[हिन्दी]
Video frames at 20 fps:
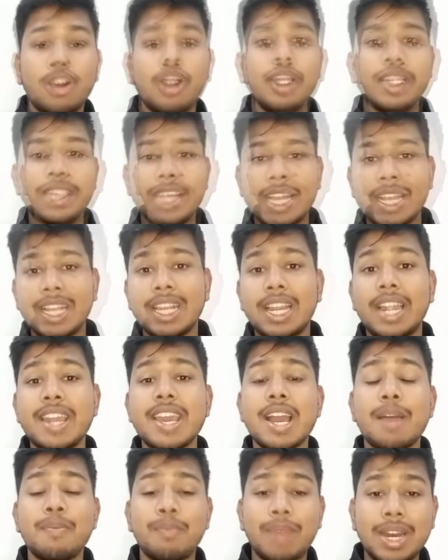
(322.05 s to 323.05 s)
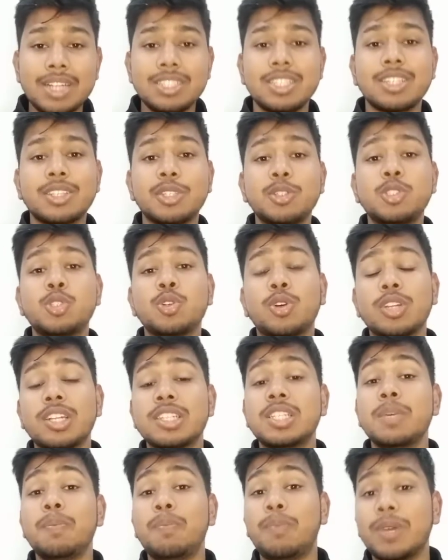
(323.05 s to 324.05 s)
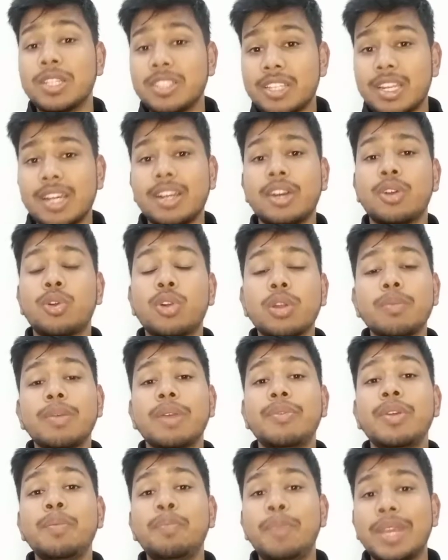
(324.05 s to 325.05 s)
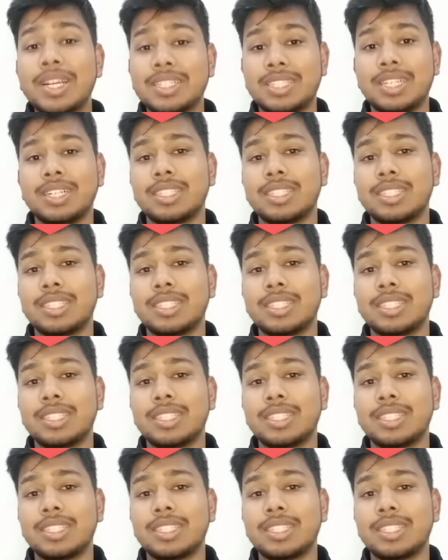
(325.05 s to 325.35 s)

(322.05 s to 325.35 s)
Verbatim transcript: और यह खिलाड़ी आप मान सकते हो चौदह से पंद्रह करोड़ में भी बिक